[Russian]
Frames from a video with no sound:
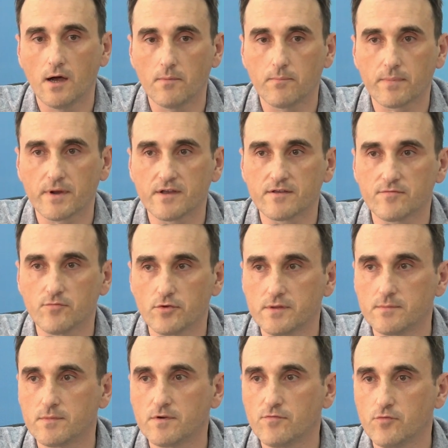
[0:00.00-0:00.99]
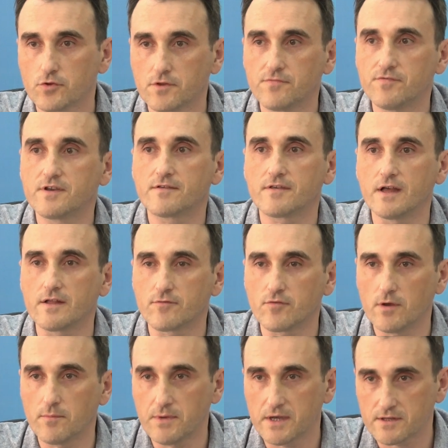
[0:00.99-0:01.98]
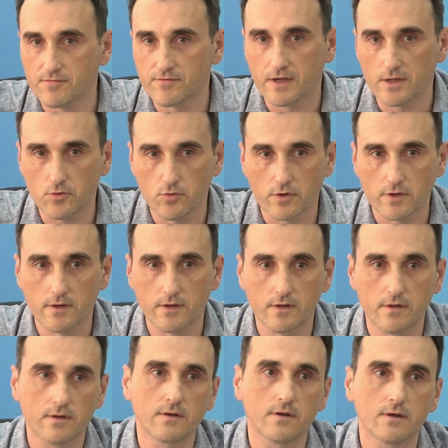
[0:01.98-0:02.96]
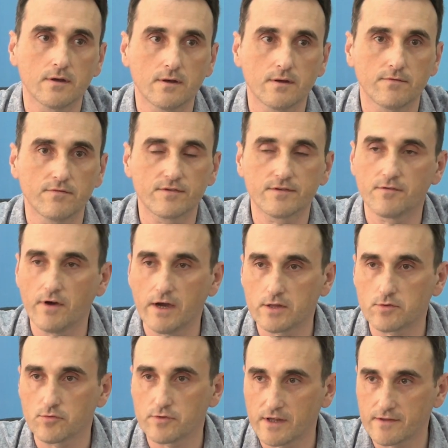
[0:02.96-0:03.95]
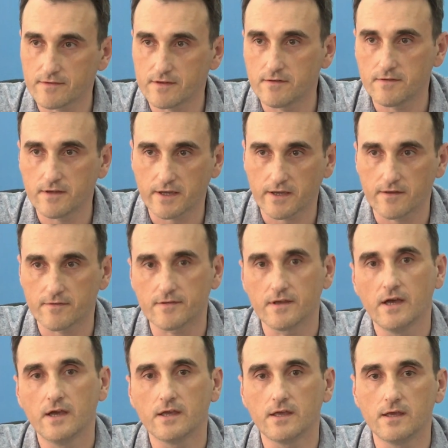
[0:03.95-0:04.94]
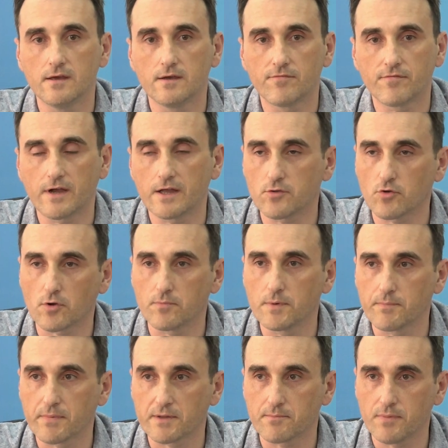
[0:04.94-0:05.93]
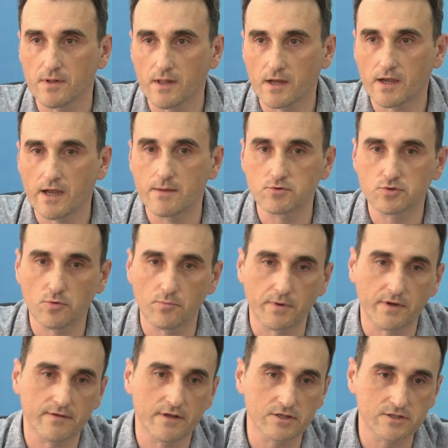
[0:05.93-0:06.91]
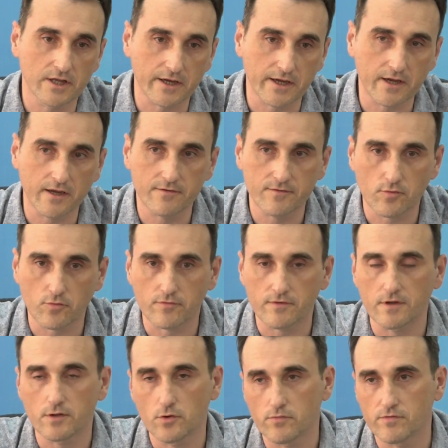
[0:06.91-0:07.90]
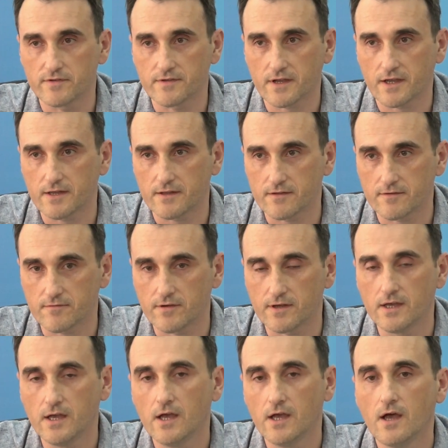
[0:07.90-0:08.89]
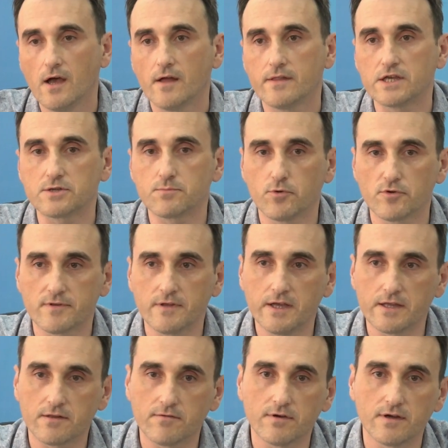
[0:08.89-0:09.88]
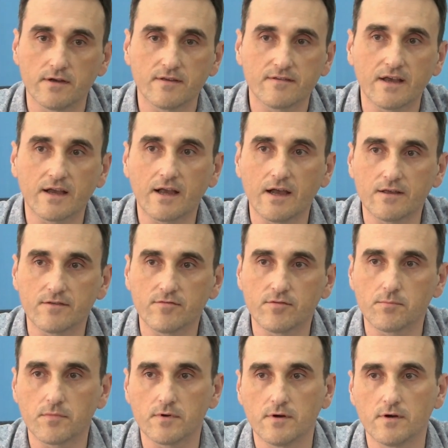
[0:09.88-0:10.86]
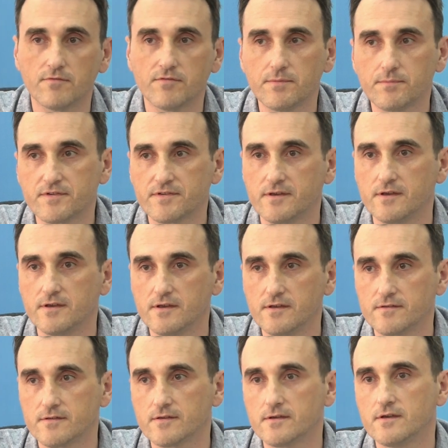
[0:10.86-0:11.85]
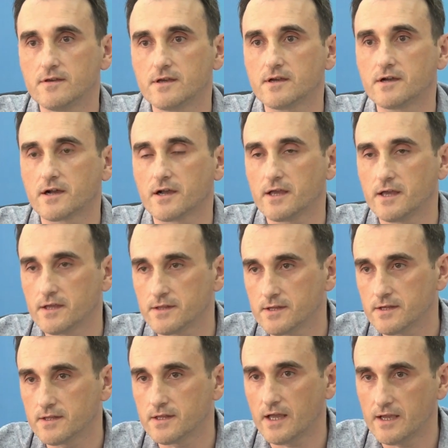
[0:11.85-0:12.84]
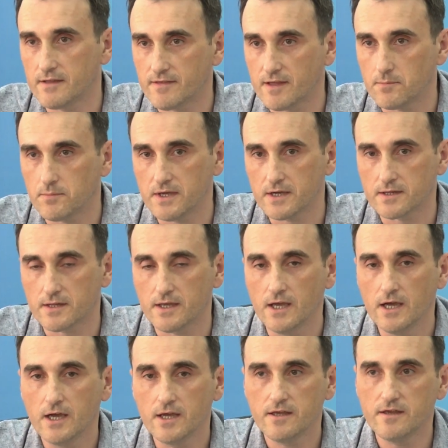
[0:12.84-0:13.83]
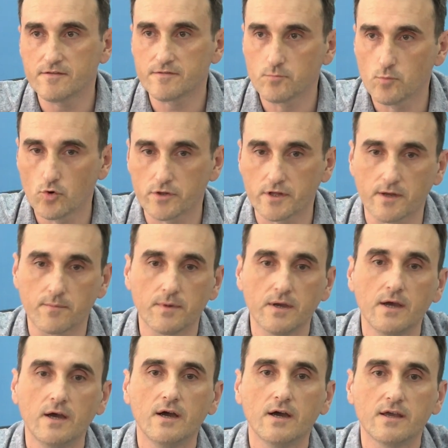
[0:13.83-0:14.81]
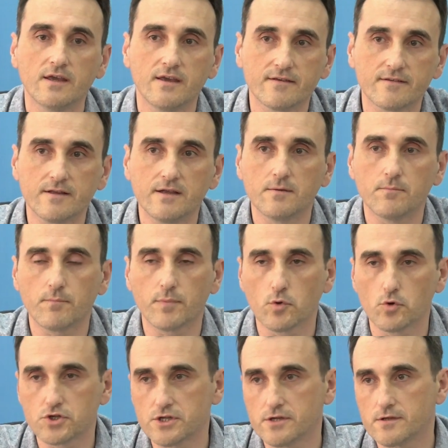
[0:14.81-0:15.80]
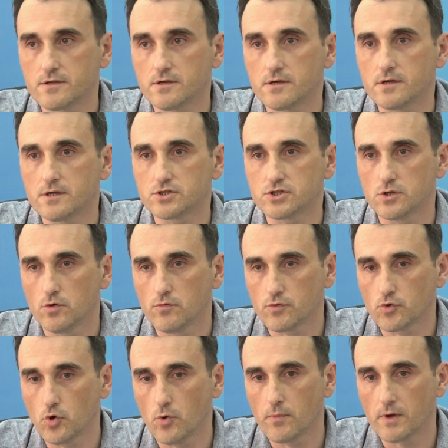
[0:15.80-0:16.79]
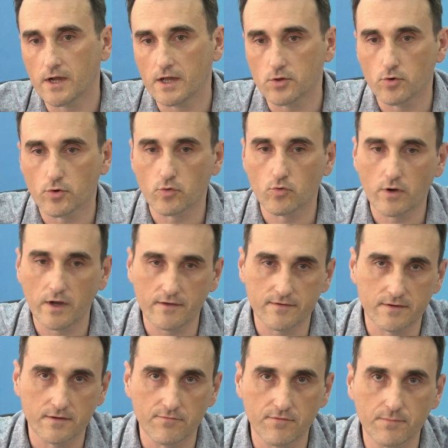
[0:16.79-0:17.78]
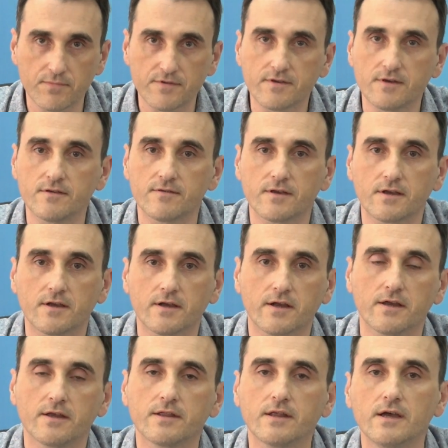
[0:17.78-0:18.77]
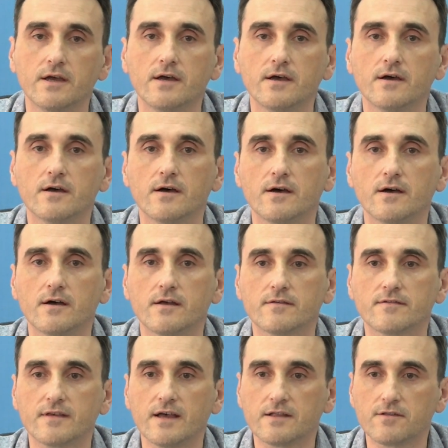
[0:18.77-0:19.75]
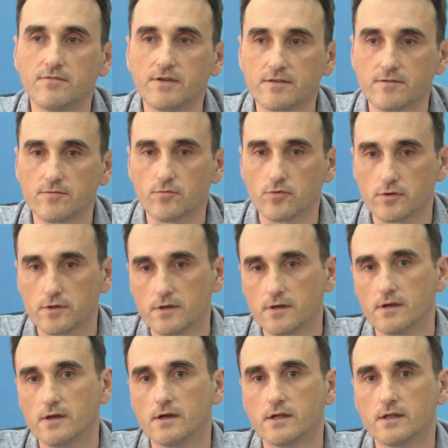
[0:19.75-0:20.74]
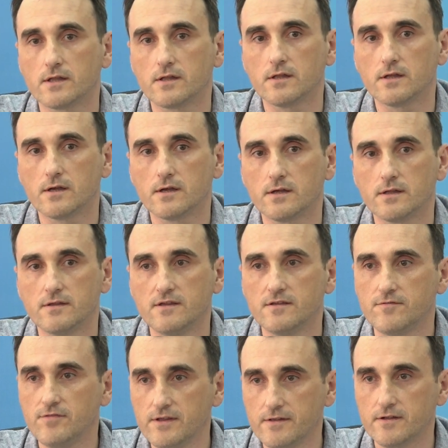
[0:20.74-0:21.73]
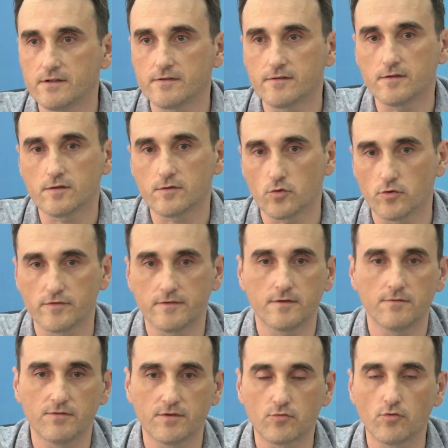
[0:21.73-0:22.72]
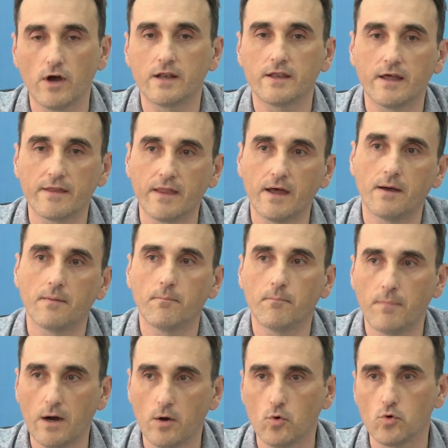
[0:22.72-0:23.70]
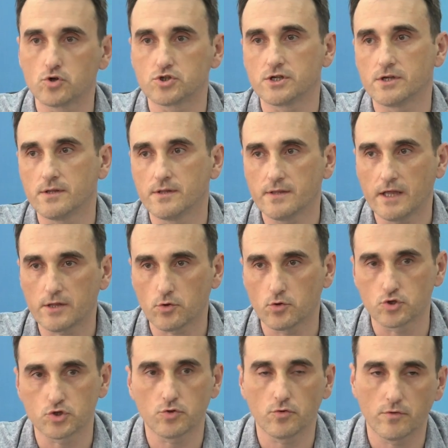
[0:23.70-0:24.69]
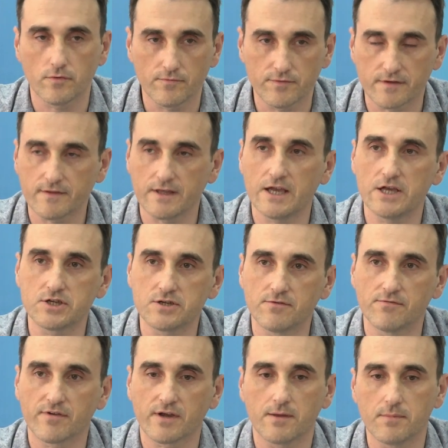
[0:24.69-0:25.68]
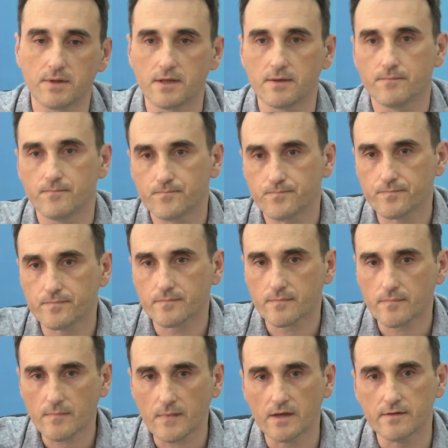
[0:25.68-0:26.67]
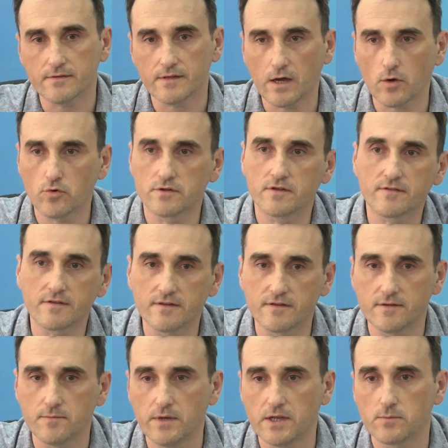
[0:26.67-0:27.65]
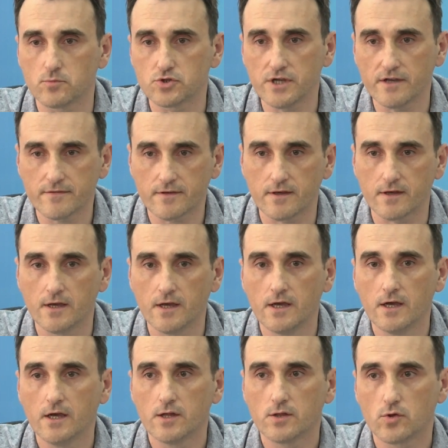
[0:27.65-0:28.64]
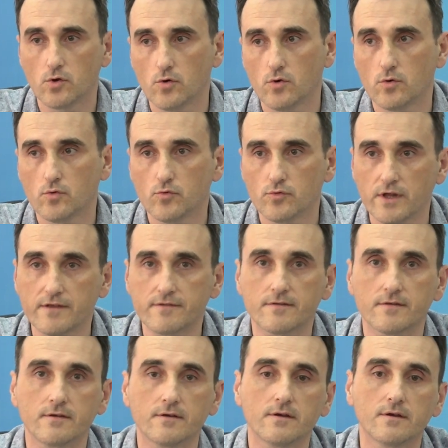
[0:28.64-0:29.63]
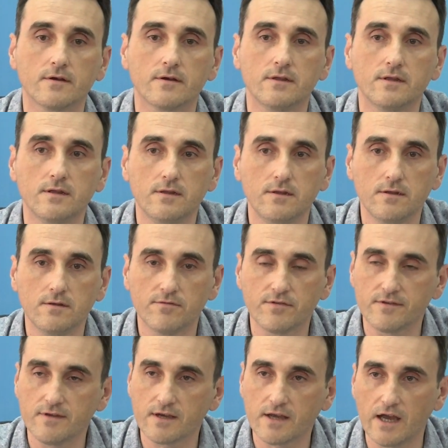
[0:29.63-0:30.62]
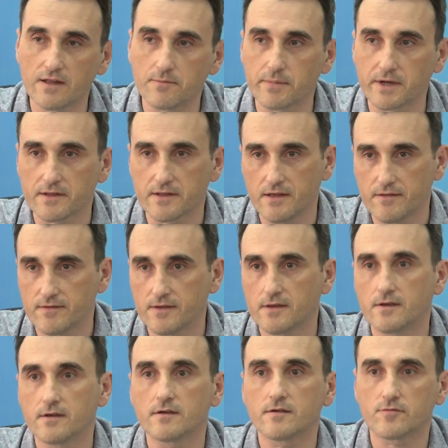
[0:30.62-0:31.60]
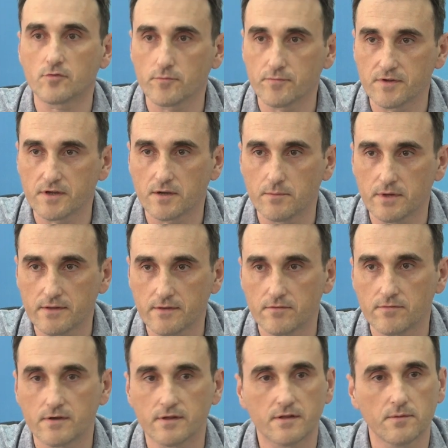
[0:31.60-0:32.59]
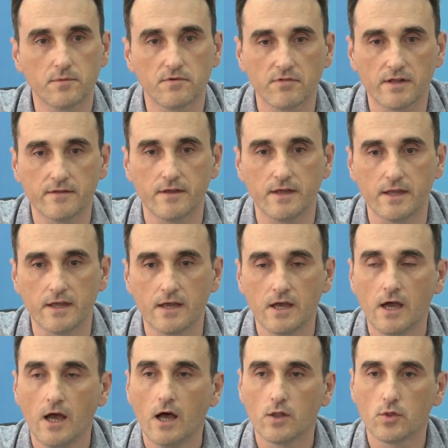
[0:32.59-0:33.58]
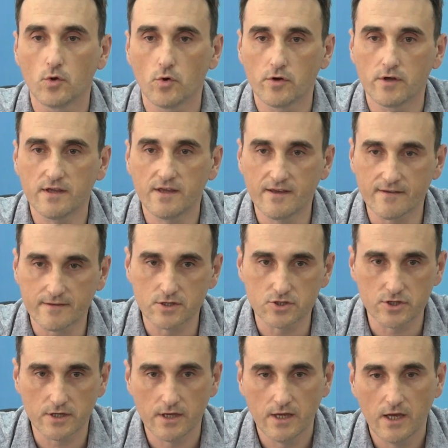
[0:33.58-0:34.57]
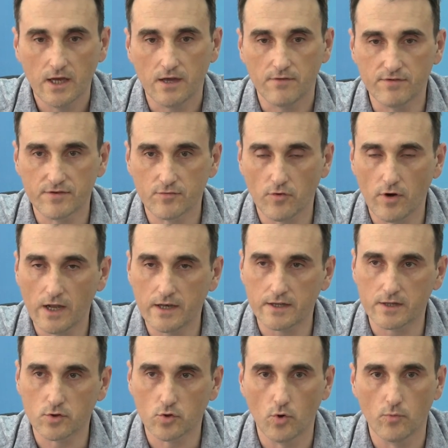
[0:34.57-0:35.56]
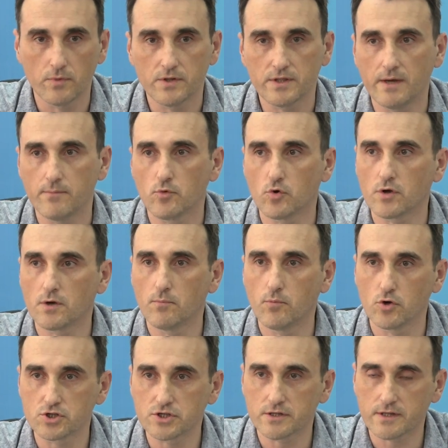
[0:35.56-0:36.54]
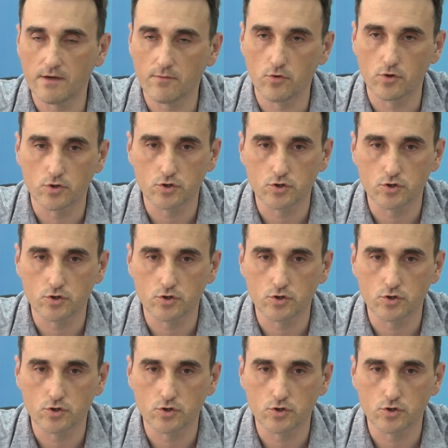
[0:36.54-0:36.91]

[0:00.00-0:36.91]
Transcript: производим фотофиксацию объектов, которые вызывают у нас интерес и в которых мы предполагаем, что произошла реконструкция или новое строительство. Значит, после этого заказываем выписки из ЕГРН на эти объекты и смотрим. Если если площадь э, жилого дома, которая указана в выписке из ЕГРН, э, соответствует э, действительности, то есть визуально она похожа на то, что в настоящем времени находится на земельном участке, то у нас не возникает претензий к собственникам этих домовладений. Но если же визуально дом намного больше того,